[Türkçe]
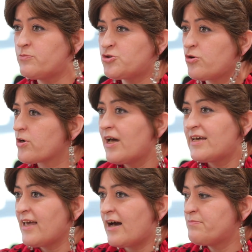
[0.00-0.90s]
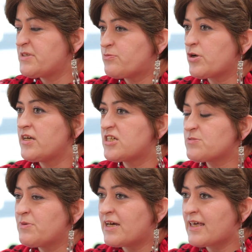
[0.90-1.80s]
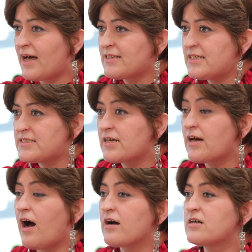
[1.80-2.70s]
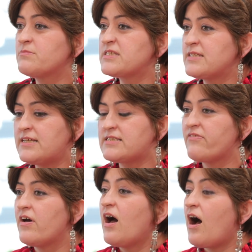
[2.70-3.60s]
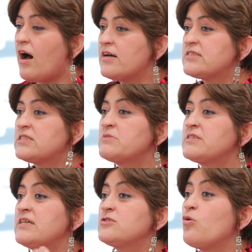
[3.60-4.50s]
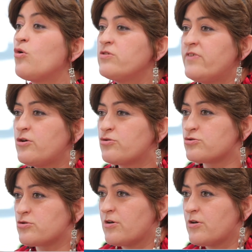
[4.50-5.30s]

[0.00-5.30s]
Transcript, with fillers: böyle bir şey yok. Yani biz buraya yarışmaya geldiysek hakkımız neyse ağız tadımız neyse onu veriyoruz.